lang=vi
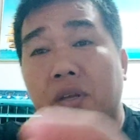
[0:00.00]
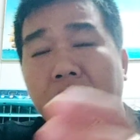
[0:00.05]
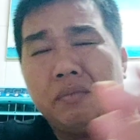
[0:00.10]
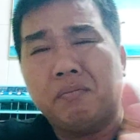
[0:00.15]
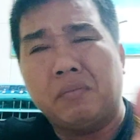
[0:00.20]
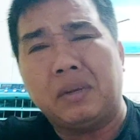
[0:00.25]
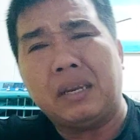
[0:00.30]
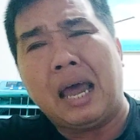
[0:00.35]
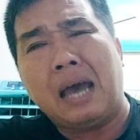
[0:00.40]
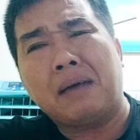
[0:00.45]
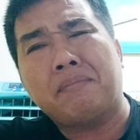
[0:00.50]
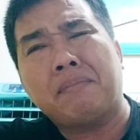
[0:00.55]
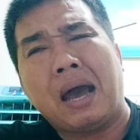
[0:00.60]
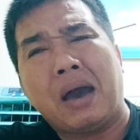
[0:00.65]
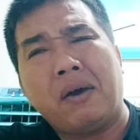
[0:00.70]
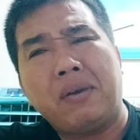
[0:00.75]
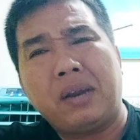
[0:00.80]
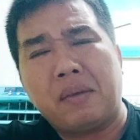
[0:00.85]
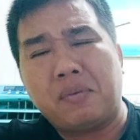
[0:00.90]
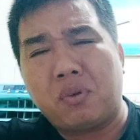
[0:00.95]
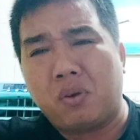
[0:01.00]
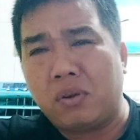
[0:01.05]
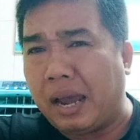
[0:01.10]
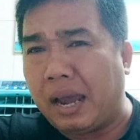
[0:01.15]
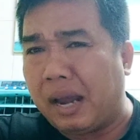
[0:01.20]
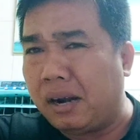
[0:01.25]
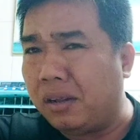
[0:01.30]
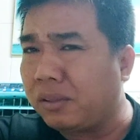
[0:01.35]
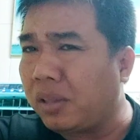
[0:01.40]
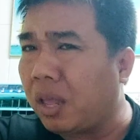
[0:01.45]
mình đảm bảo nên con
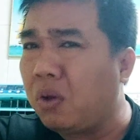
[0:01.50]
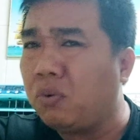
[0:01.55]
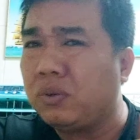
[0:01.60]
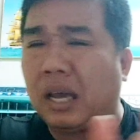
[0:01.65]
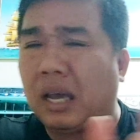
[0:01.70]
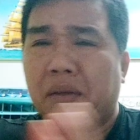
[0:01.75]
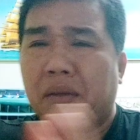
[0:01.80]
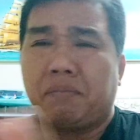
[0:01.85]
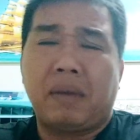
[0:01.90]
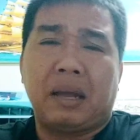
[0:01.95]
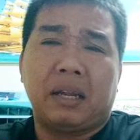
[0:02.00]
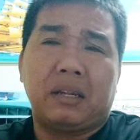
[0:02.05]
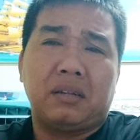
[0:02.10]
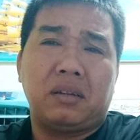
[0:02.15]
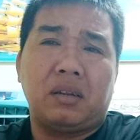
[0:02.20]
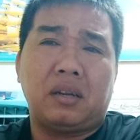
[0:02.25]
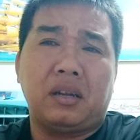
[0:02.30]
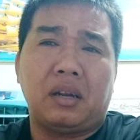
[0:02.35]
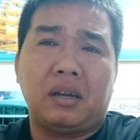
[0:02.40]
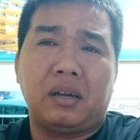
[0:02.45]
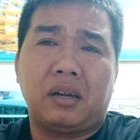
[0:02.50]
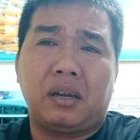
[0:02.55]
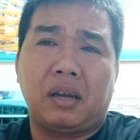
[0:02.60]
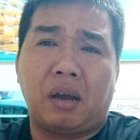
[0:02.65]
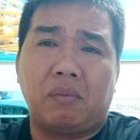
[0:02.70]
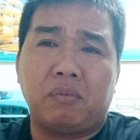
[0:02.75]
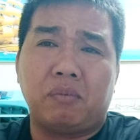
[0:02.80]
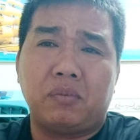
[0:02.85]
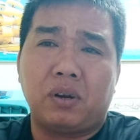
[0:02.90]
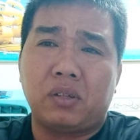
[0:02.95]
gà nó tiêu sạch bắp nó, nó
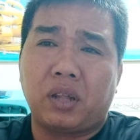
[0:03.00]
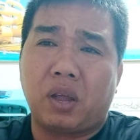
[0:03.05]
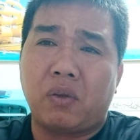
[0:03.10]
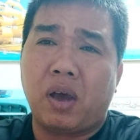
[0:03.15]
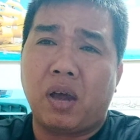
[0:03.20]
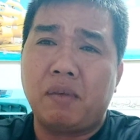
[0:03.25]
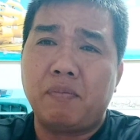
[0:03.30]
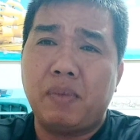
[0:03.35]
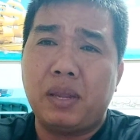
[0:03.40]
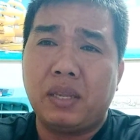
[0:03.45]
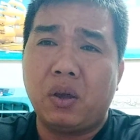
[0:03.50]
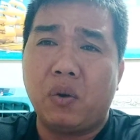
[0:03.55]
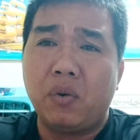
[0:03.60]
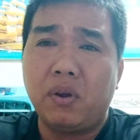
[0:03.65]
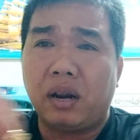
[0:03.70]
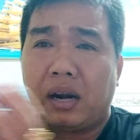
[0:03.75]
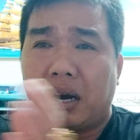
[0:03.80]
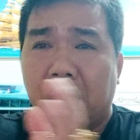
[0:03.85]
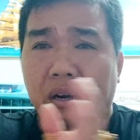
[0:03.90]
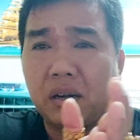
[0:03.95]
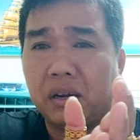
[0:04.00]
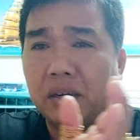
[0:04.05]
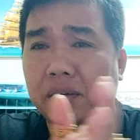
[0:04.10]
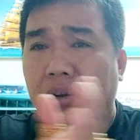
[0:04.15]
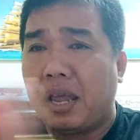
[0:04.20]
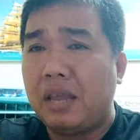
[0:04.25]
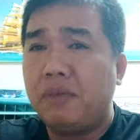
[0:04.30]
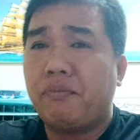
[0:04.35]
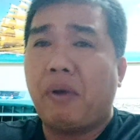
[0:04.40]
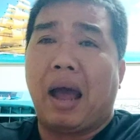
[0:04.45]
không nó tiêu hết miếng chuối đó là nó
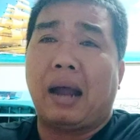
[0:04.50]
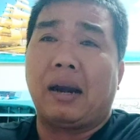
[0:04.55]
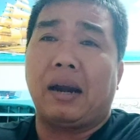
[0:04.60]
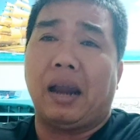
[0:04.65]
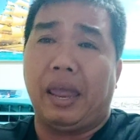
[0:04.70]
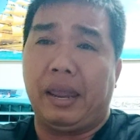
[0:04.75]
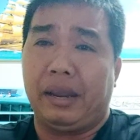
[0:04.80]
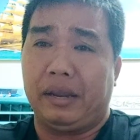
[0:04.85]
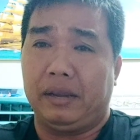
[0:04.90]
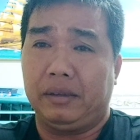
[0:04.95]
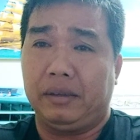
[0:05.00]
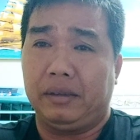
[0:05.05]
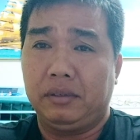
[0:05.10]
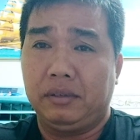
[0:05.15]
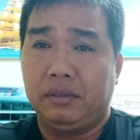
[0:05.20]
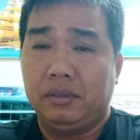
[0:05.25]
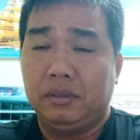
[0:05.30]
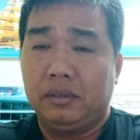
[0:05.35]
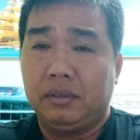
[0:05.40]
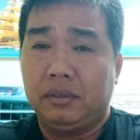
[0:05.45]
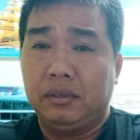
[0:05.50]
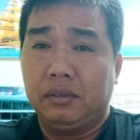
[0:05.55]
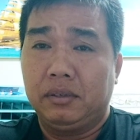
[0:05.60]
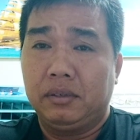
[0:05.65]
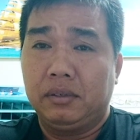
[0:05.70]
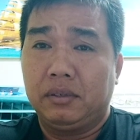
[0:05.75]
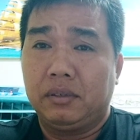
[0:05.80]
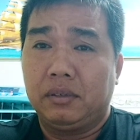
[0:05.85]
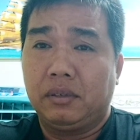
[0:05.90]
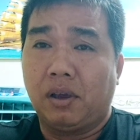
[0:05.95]
đi phân liền
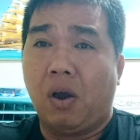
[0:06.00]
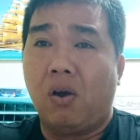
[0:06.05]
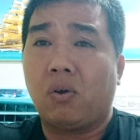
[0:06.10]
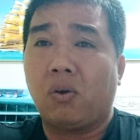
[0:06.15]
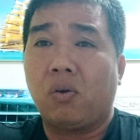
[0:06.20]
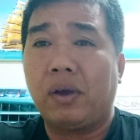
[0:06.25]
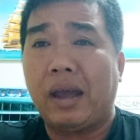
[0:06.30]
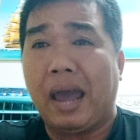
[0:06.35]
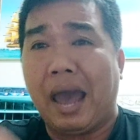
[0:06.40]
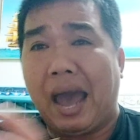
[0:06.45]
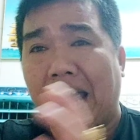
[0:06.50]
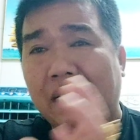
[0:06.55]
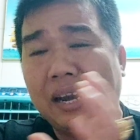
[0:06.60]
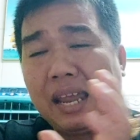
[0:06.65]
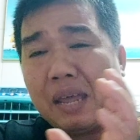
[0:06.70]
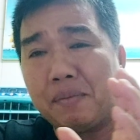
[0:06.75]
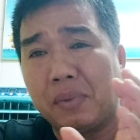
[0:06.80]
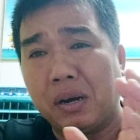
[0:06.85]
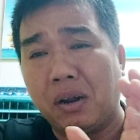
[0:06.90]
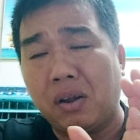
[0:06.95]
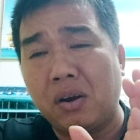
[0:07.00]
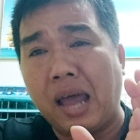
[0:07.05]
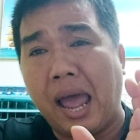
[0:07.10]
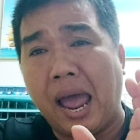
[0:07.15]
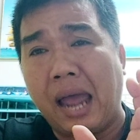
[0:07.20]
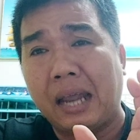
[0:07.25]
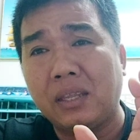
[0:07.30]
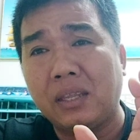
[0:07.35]
còn con gà anh em mà nó ăn